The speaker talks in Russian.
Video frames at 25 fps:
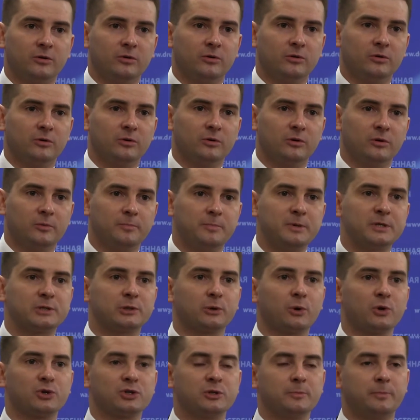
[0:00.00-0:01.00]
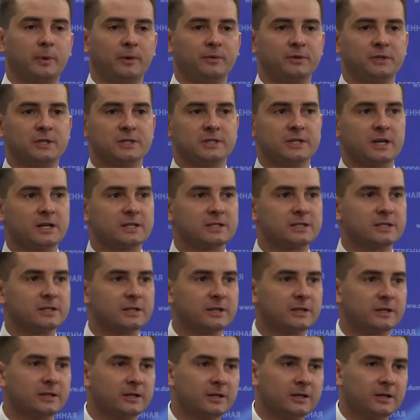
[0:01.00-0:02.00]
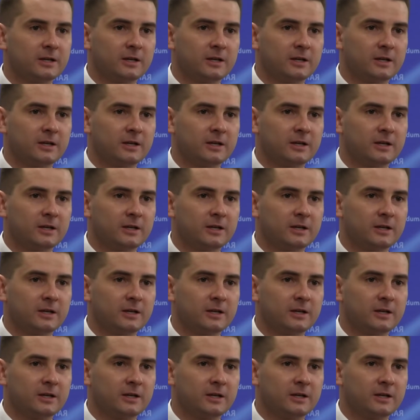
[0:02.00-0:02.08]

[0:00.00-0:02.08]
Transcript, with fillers: о бессрочной приватизации.